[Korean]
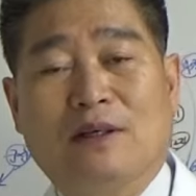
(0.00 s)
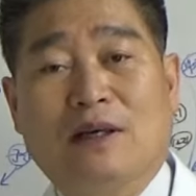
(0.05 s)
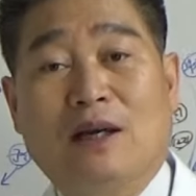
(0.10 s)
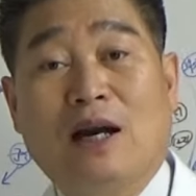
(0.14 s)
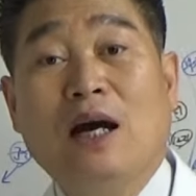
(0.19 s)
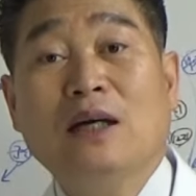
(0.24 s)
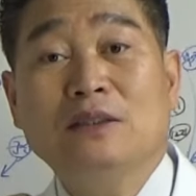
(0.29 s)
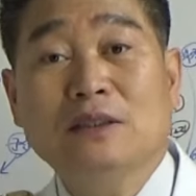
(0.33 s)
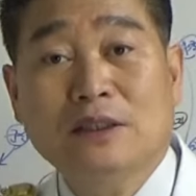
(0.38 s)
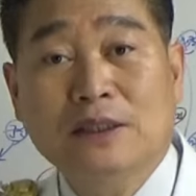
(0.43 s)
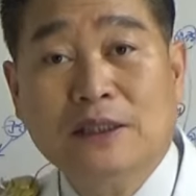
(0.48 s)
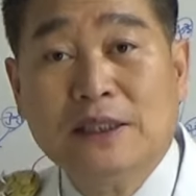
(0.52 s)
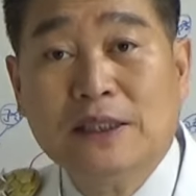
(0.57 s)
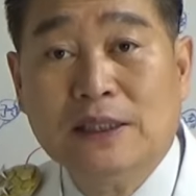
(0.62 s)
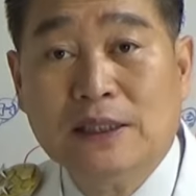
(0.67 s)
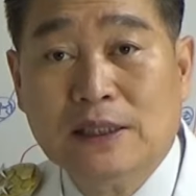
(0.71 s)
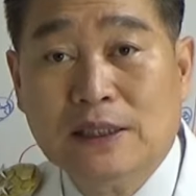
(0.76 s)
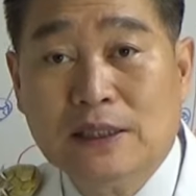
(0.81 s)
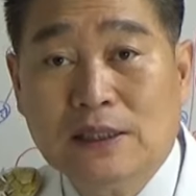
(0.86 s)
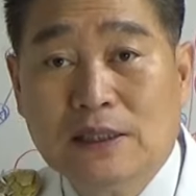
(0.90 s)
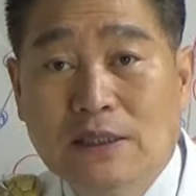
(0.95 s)

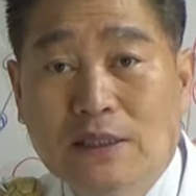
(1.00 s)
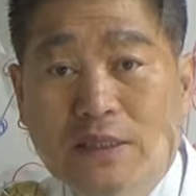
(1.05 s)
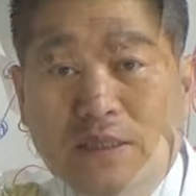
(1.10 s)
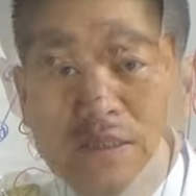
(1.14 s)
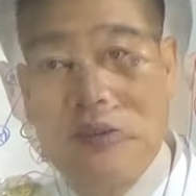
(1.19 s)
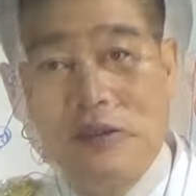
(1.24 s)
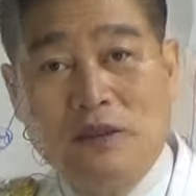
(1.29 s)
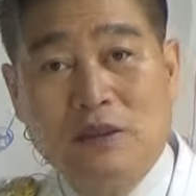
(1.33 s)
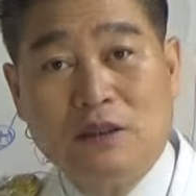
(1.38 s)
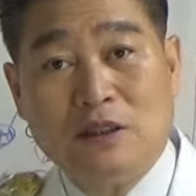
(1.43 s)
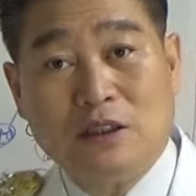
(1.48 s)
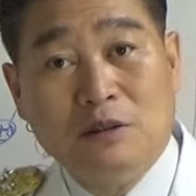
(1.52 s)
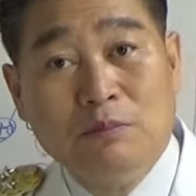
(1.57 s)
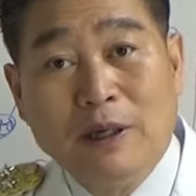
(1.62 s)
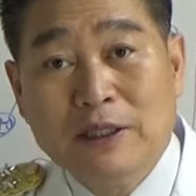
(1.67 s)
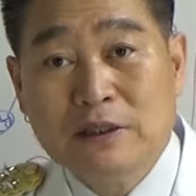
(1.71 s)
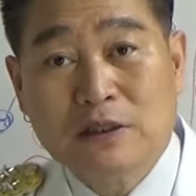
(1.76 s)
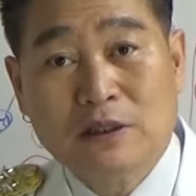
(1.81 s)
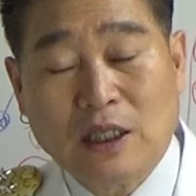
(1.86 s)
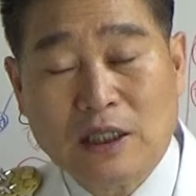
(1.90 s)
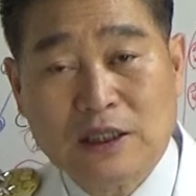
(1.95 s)
하늘이
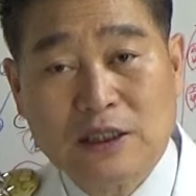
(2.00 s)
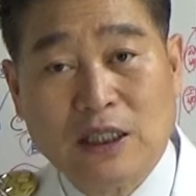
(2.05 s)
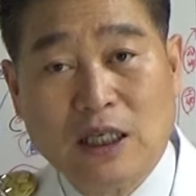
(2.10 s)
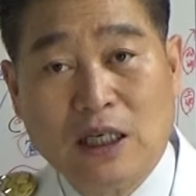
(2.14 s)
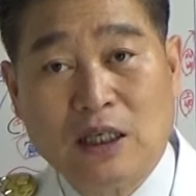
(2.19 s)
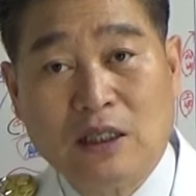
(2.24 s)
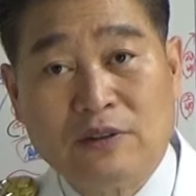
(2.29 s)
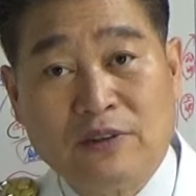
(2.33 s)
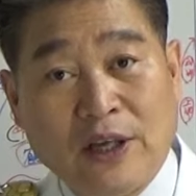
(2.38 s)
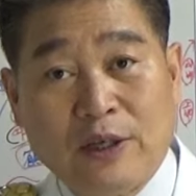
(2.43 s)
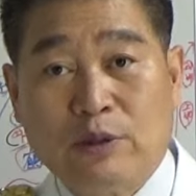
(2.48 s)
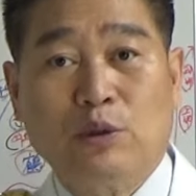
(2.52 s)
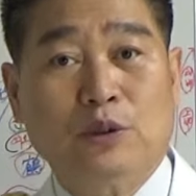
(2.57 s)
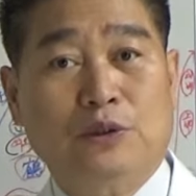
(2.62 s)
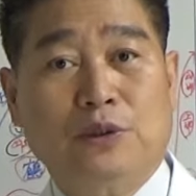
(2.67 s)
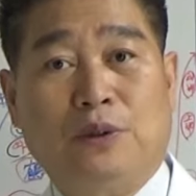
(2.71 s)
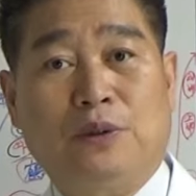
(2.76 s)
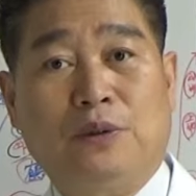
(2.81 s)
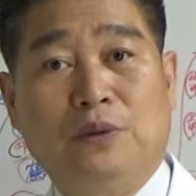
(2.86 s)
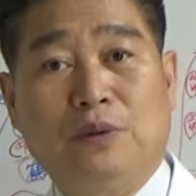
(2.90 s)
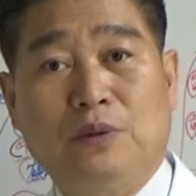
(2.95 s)
임한 자리가 된
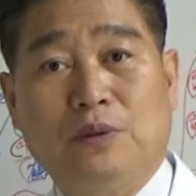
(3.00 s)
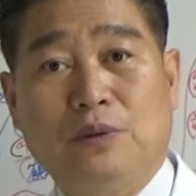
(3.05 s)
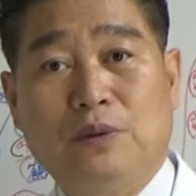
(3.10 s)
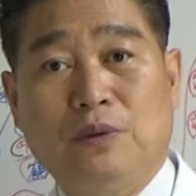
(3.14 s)
거죠.